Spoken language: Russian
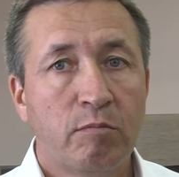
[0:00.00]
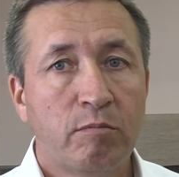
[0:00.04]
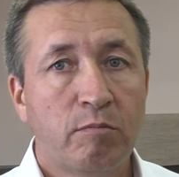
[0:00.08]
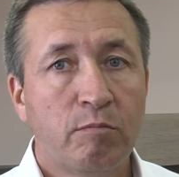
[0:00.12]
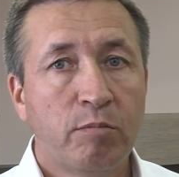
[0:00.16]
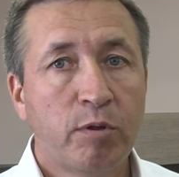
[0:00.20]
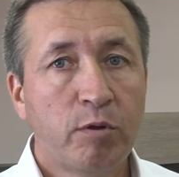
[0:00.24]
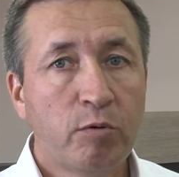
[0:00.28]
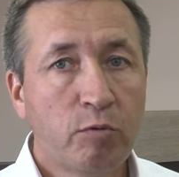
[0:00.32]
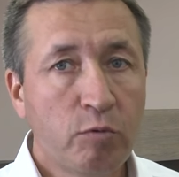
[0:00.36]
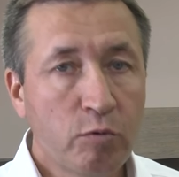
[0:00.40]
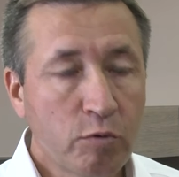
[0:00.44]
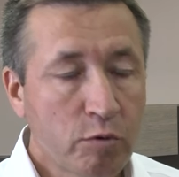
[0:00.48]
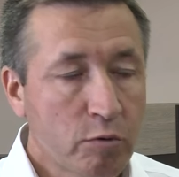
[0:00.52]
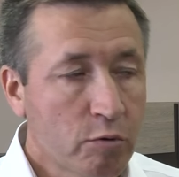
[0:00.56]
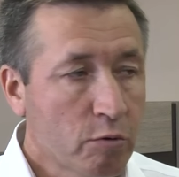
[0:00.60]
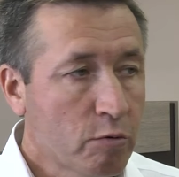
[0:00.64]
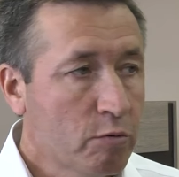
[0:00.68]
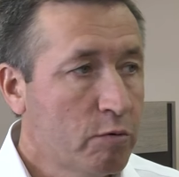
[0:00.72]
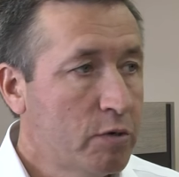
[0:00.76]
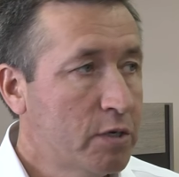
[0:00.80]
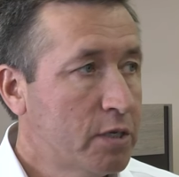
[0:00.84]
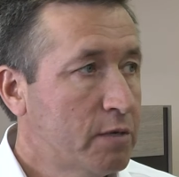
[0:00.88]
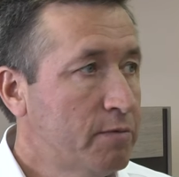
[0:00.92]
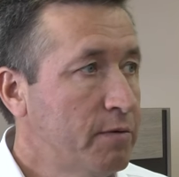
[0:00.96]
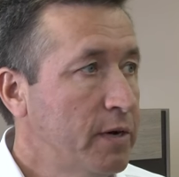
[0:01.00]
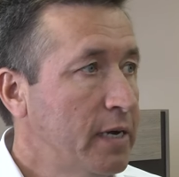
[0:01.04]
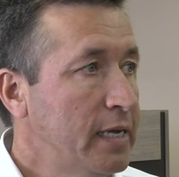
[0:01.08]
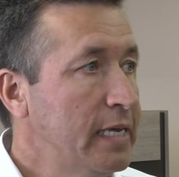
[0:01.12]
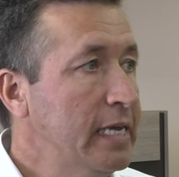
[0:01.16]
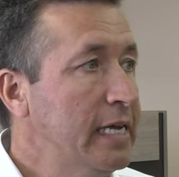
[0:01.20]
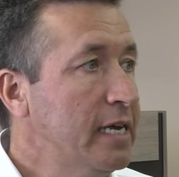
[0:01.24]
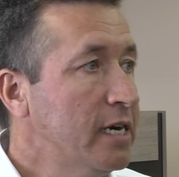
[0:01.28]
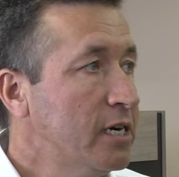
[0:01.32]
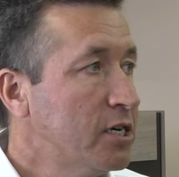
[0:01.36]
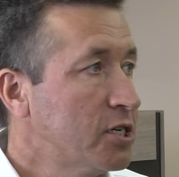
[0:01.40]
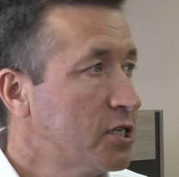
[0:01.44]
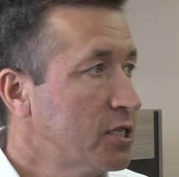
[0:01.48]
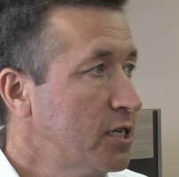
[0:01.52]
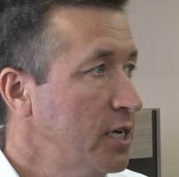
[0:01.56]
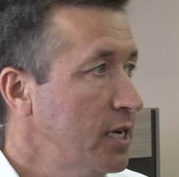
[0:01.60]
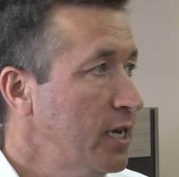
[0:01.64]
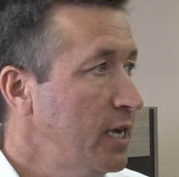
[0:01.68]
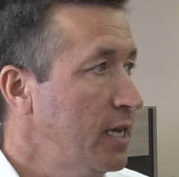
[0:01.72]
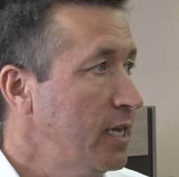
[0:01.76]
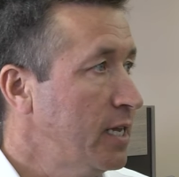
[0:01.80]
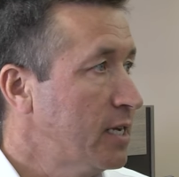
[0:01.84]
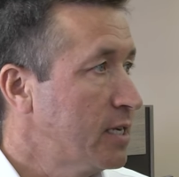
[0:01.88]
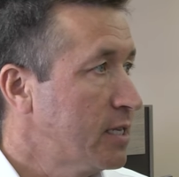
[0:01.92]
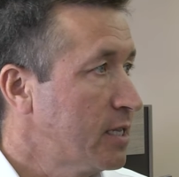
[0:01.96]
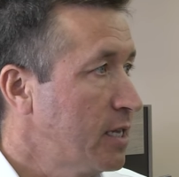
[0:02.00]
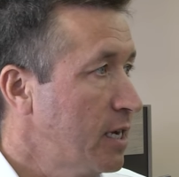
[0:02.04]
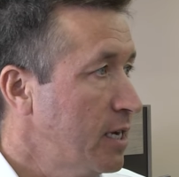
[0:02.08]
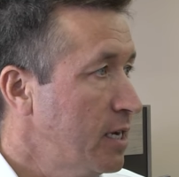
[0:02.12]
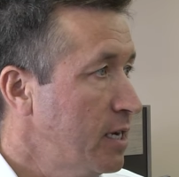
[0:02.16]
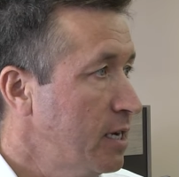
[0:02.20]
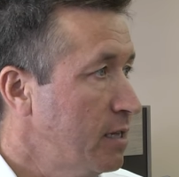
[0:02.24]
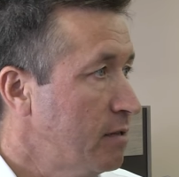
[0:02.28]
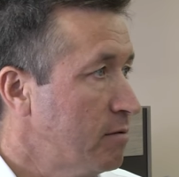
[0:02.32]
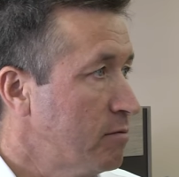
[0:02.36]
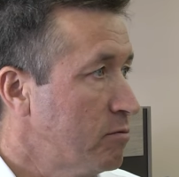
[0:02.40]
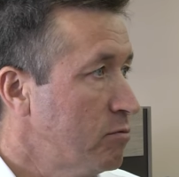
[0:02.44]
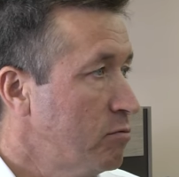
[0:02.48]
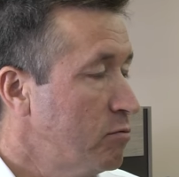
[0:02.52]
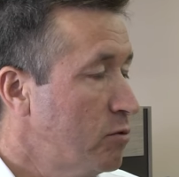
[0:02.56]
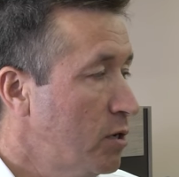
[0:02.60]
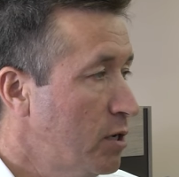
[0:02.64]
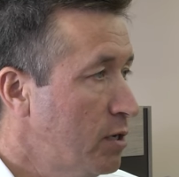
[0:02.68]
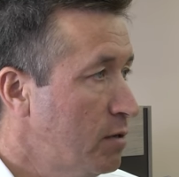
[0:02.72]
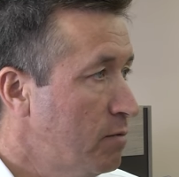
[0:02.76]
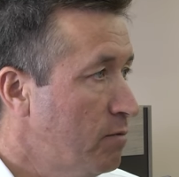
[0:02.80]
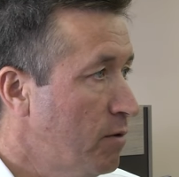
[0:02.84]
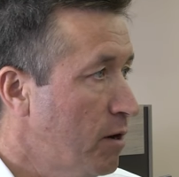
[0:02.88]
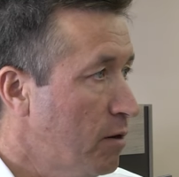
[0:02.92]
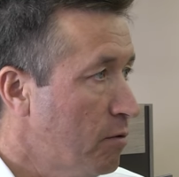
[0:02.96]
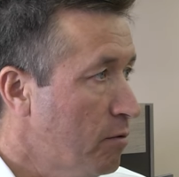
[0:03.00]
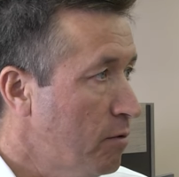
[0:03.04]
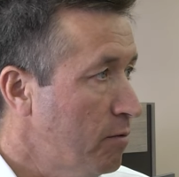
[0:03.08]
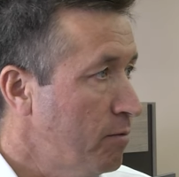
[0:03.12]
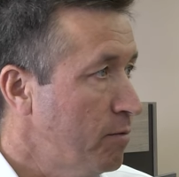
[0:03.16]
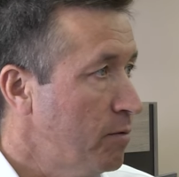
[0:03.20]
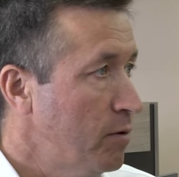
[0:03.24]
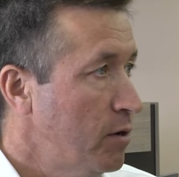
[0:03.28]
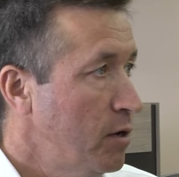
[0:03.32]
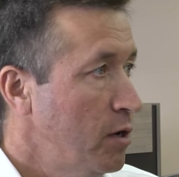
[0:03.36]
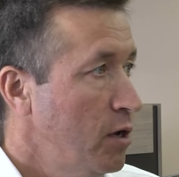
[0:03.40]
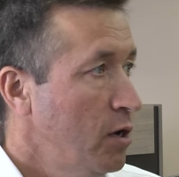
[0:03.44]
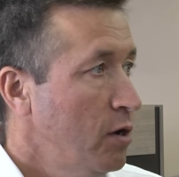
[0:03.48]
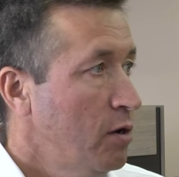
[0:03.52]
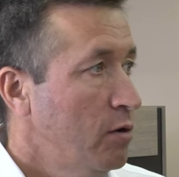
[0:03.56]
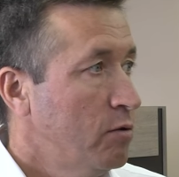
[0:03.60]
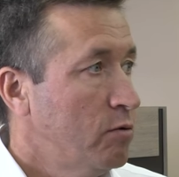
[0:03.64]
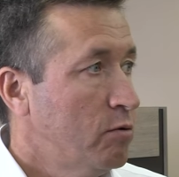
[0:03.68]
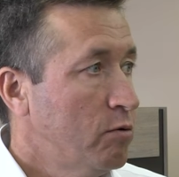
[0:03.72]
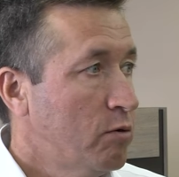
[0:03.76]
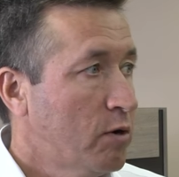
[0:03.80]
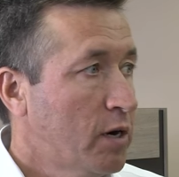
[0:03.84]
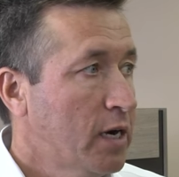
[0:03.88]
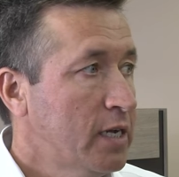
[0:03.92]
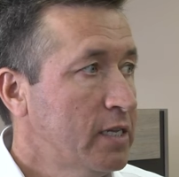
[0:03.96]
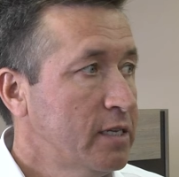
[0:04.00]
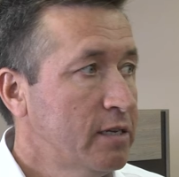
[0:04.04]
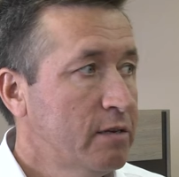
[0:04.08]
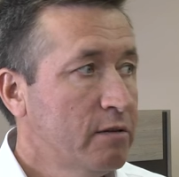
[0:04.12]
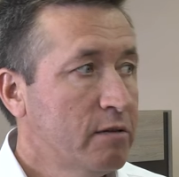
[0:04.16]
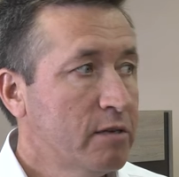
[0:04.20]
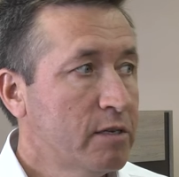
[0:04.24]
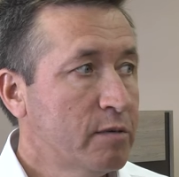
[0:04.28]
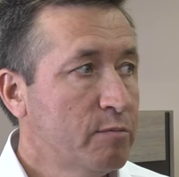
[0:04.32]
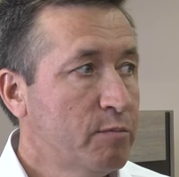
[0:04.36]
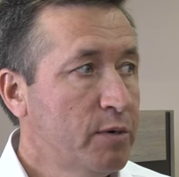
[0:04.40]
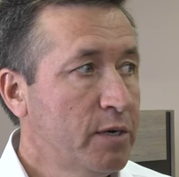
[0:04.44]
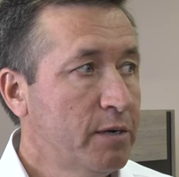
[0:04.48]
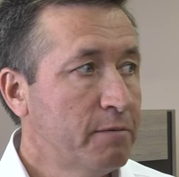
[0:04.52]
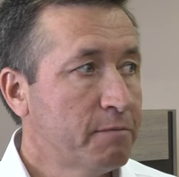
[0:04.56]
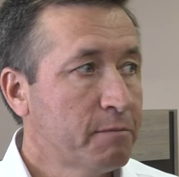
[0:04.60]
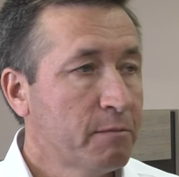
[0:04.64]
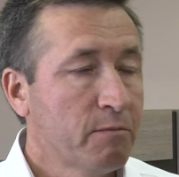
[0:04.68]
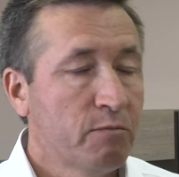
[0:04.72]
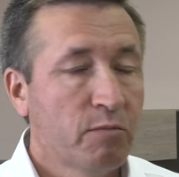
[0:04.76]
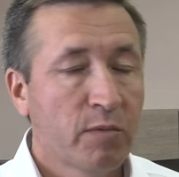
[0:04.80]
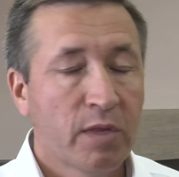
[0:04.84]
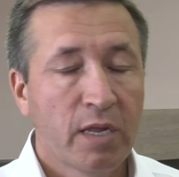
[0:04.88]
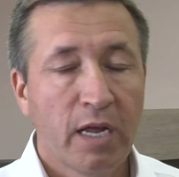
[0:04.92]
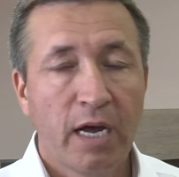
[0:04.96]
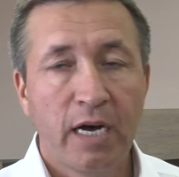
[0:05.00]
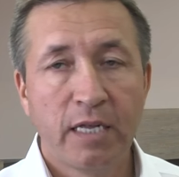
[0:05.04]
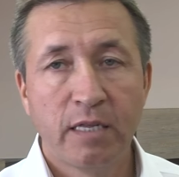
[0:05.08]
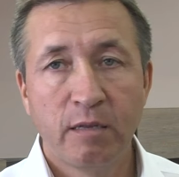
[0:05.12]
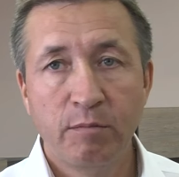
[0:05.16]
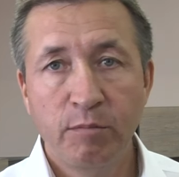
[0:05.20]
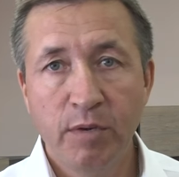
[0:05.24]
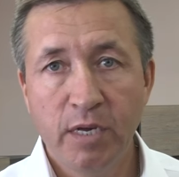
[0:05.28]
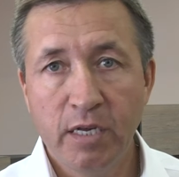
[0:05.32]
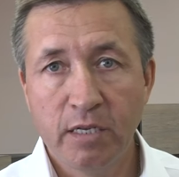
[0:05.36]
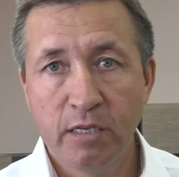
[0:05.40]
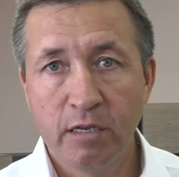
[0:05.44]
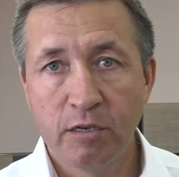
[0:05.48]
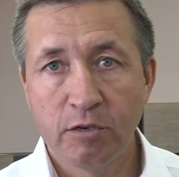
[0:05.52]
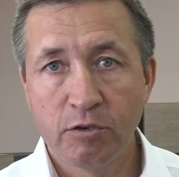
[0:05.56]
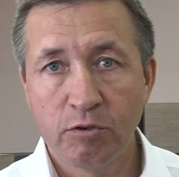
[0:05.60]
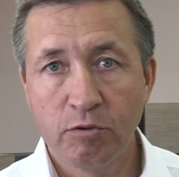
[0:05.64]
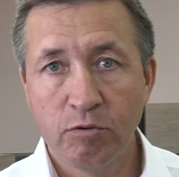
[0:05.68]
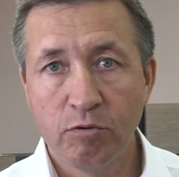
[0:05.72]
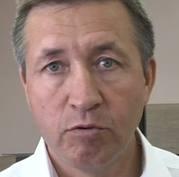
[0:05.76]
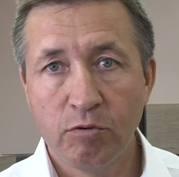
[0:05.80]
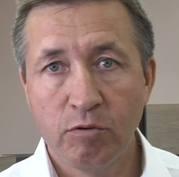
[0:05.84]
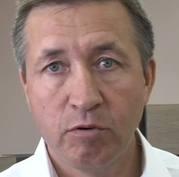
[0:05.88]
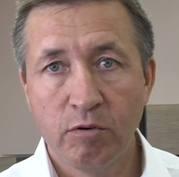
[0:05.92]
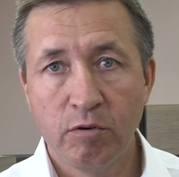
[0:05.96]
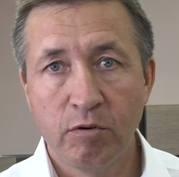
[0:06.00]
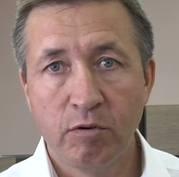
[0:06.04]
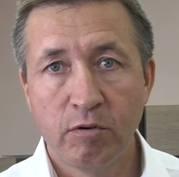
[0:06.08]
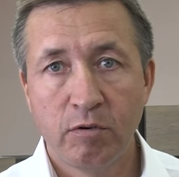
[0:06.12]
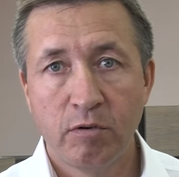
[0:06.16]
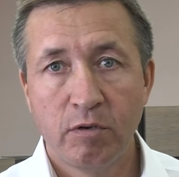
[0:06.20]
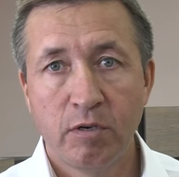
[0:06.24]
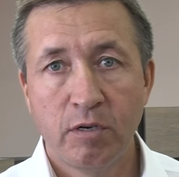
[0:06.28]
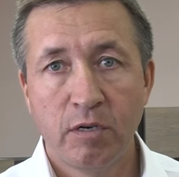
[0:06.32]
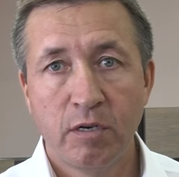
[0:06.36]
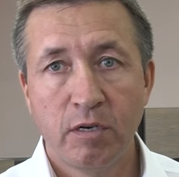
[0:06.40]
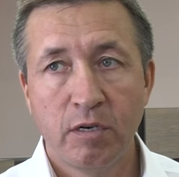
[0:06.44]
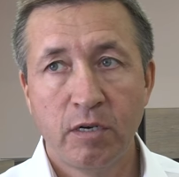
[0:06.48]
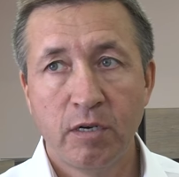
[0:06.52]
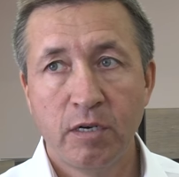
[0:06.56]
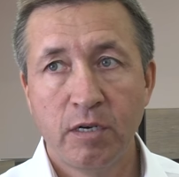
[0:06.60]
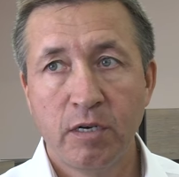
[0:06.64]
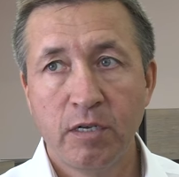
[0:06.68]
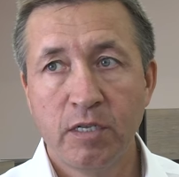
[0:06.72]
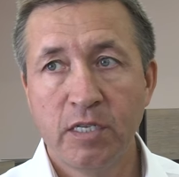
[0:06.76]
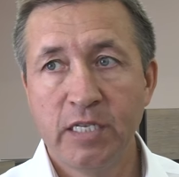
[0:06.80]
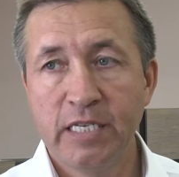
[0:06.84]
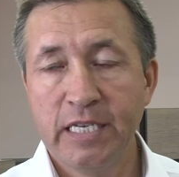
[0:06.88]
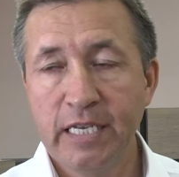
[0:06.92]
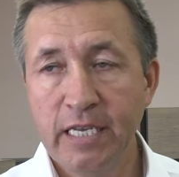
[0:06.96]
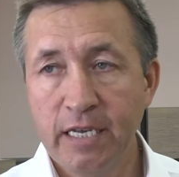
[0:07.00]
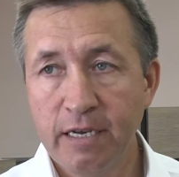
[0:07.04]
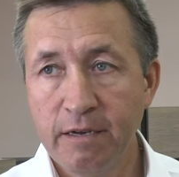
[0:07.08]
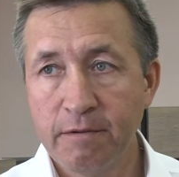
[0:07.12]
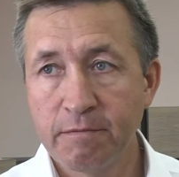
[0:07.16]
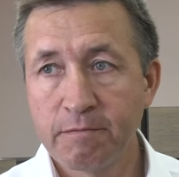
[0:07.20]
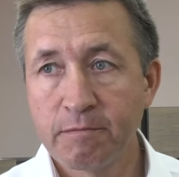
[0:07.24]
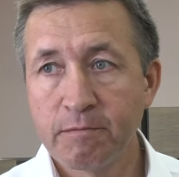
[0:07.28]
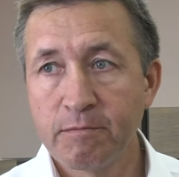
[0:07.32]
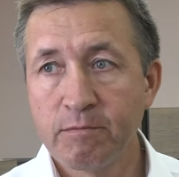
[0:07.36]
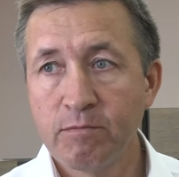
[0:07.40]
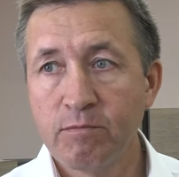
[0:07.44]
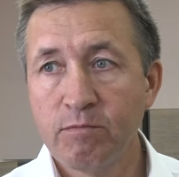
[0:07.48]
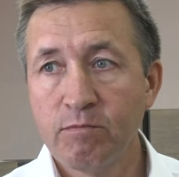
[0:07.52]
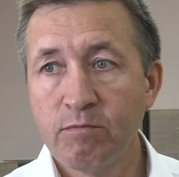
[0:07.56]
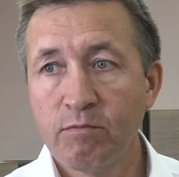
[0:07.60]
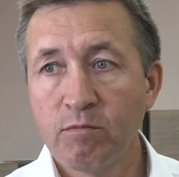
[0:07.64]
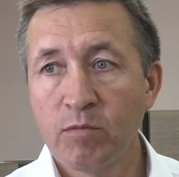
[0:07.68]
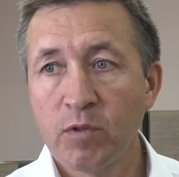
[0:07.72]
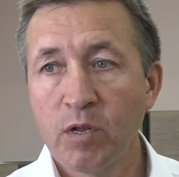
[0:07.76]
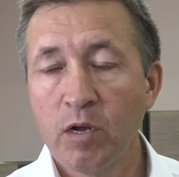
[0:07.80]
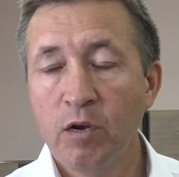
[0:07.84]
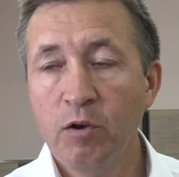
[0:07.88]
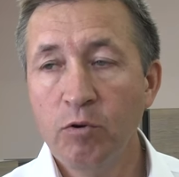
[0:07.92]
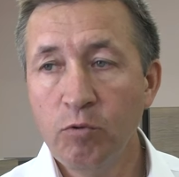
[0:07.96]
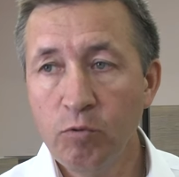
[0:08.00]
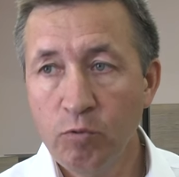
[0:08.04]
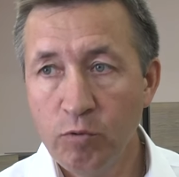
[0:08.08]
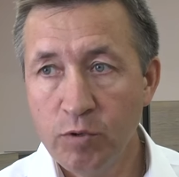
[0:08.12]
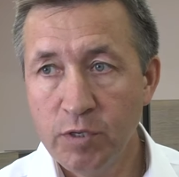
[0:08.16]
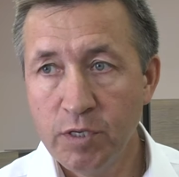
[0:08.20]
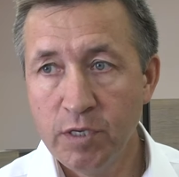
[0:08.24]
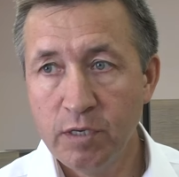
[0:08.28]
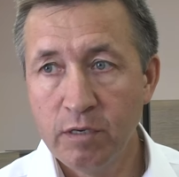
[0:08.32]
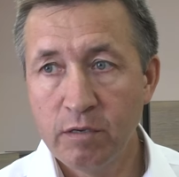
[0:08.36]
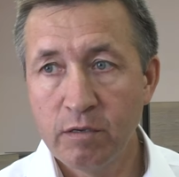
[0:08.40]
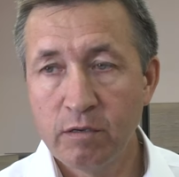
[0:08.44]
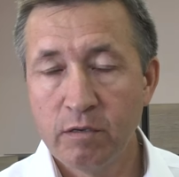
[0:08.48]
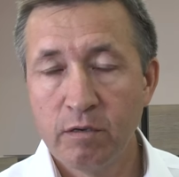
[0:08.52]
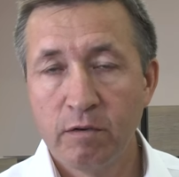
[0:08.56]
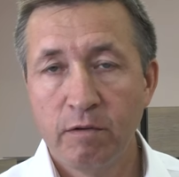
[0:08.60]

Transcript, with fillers: благоустройства и расширения стоянок внутри дворов, но хотелось бы отметить, что а, те люди,